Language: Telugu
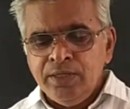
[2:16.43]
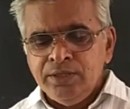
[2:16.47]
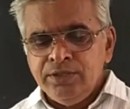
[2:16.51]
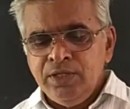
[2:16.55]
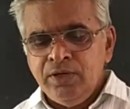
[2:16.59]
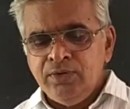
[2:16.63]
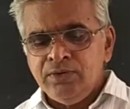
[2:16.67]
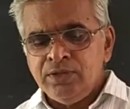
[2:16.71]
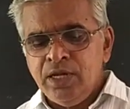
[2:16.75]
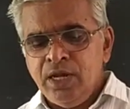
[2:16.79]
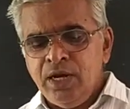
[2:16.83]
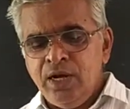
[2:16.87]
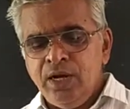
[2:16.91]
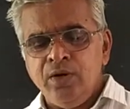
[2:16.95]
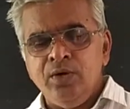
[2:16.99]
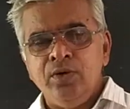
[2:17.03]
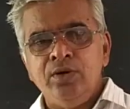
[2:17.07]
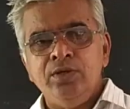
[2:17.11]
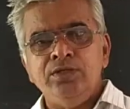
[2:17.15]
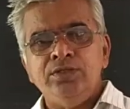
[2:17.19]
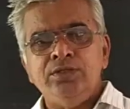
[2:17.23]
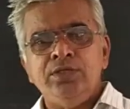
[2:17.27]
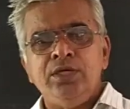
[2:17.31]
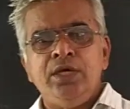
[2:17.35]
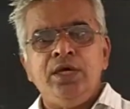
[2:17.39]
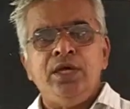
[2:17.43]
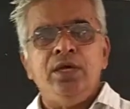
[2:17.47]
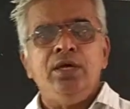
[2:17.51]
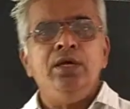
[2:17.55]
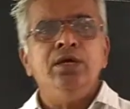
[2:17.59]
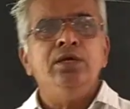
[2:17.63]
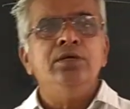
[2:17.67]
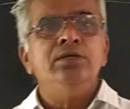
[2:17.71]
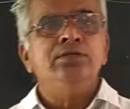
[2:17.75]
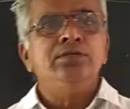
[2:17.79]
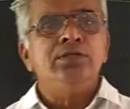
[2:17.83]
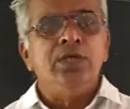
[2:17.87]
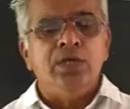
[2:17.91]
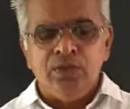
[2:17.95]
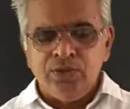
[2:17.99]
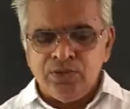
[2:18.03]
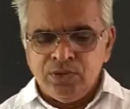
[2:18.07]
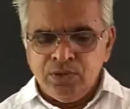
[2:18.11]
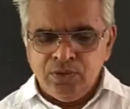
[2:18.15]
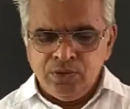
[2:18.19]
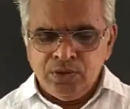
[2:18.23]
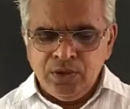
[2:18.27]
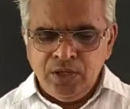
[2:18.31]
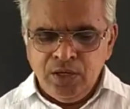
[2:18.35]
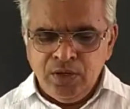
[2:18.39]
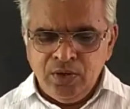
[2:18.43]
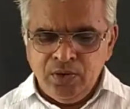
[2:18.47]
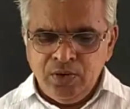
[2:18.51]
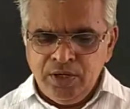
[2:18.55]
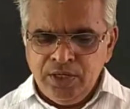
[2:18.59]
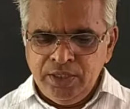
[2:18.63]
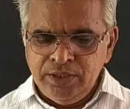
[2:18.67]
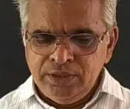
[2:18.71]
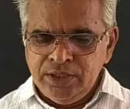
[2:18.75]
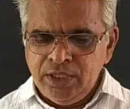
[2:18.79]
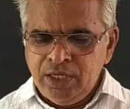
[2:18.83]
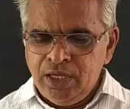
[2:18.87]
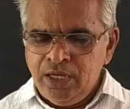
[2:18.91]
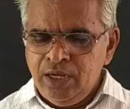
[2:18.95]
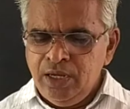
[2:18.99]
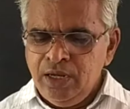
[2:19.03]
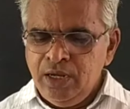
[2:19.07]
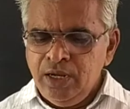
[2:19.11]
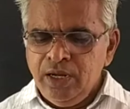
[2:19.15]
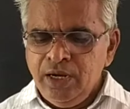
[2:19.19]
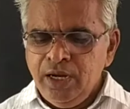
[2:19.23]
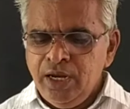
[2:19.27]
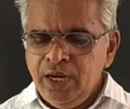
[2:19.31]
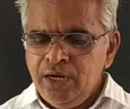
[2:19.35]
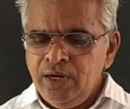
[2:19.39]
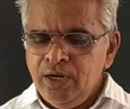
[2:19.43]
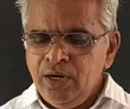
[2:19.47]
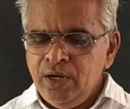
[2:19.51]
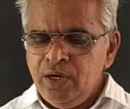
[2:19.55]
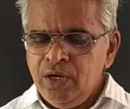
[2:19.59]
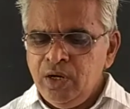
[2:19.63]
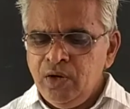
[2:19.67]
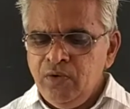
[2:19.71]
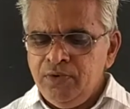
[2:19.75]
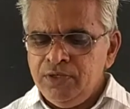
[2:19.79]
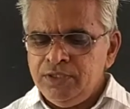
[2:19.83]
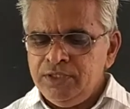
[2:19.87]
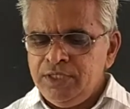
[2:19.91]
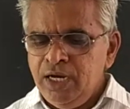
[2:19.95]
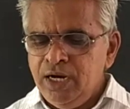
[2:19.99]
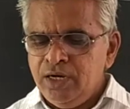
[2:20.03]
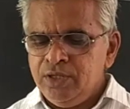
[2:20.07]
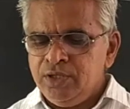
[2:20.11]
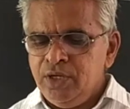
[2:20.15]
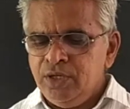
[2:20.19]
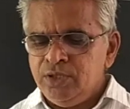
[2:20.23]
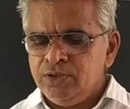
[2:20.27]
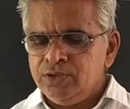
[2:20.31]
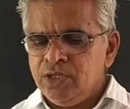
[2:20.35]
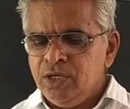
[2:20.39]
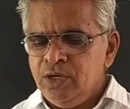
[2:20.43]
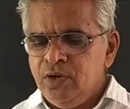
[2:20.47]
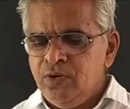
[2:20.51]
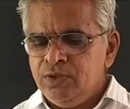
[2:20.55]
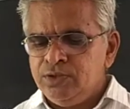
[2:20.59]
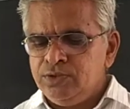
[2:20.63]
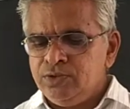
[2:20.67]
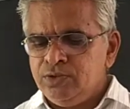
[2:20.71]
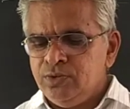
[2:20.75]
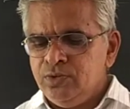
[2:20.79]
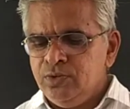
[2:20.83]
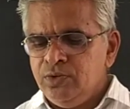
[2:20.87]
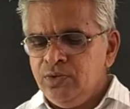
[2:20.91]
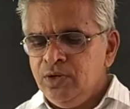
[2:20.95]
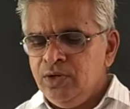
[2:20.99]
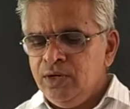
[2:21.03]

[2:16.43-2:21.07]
జీవితాల గురించి సంస్కృతిని గురించి ఎన్నెన్నో విషయాలు తెలుసుకోవచ్చు